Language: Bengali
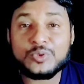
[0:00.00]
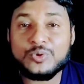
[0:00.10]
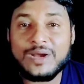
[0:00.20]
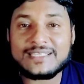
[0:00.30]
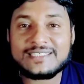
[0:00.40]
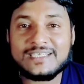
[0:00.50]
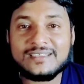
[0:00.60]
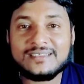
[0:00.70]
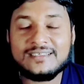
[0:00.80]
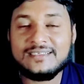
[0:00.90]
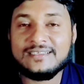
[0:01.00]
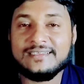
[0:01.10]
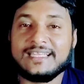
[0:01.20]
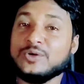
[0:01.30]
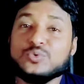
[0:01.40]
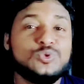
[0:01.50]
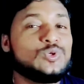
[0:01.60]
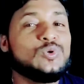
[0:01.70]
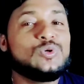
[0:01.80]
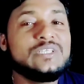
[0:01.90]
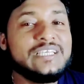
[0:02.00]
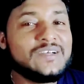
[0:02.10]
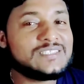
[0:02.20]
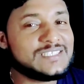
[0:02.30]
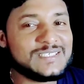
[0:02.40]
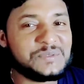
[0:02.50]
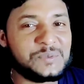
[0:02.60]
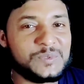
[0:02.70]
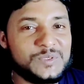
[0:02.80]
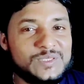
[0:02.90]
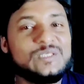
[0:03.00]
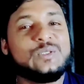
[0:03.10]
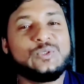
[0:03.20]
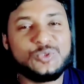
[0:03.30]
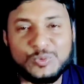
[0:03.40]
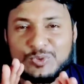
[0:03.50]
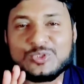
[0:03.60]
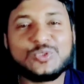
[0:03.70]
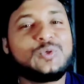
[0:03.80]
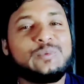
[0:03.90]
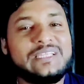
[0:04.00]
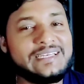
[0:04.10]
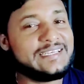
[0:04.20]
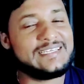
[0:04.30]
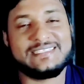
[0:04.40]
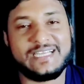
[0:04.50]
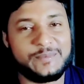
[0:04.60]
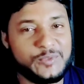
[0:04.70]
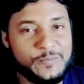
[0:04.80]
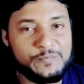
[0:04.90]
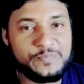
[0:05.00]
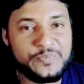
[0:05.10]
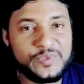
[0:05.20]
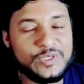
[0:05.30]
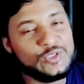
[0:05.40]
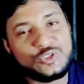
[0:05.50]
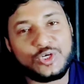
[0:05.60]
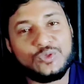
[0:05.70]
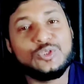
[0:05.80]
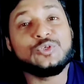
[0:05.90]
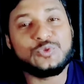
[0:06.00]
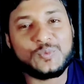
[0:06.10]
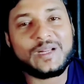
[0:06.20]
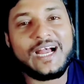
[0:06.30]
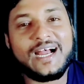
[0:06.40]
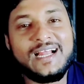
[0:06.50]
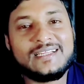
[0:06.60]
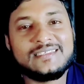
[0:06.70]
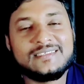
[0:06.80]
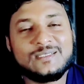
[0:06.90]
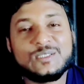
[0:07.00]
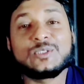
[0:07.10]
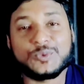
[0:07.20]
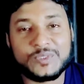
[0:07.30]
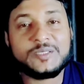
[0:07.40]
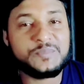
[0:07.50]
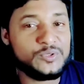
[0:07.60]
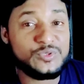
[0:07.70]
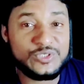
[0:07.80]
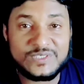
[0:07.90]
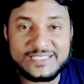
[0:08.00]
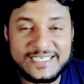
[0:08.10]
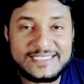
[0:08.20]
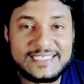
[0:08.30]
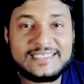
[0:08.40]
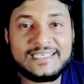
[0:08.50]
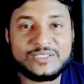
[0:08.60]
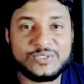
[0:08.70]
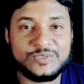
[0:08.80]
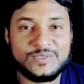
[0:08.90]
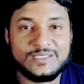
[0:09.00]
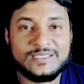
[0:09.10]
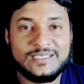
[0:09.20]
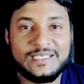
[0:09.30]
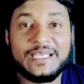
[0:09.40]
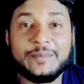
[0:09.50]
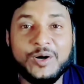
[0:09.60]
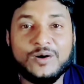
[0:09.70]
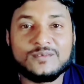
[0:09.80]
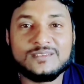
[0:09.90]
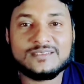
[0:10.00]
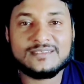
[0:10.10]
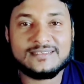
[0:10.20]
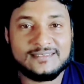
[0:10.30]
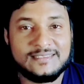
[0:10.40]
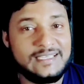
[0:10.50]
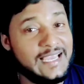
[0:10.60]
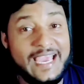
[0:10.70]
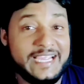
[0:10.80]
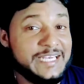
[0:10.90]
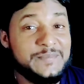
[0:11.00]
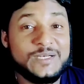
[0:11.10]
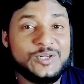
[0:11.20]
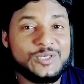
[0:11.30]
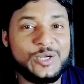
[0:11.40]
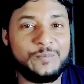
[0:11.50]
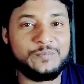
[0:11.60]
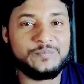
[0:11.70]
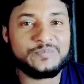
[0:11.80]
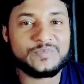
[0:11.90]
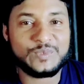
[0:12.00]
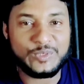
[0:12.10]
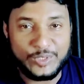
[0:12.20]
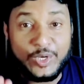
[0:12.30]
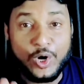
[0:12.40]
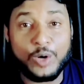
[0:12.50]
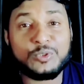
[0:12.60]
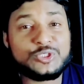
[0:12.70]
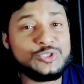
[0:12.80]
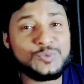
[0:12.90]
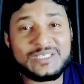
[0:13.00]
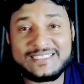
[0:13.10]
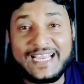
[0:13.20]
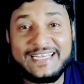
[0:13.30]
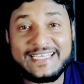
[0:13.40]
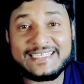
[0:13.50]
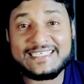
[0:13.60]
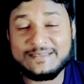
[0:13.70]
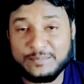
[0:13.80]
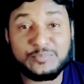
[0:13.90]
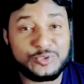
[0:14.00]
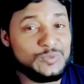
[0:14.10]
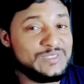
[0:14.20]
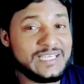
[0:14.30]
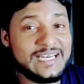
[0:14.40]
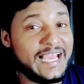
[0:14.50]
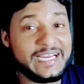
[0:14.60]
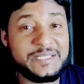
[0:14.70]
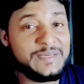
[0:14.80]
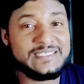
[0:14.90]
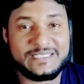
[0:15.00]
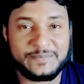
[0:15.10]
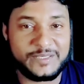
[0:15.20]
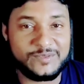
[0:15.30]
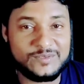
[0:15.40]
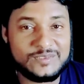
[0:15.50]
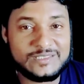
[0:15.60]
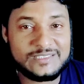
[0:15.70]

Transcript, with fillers: পর্বগুলো আছে তার উত্তরগুলো নিয়ে নেওয়ার চেষ্টা করব সমস্ত কবিতা ডিটেলস জানব চলো তোমরা তোমাদের প্রিয় নির্জন স্যারের সাথে আছো এবং অ্যাকাডেমিয়া ডট কম অবশ্যই তোমরা চাইলে প্রথম চ্যানেল অ্যাকাডেমিয়ায় যেতে পারো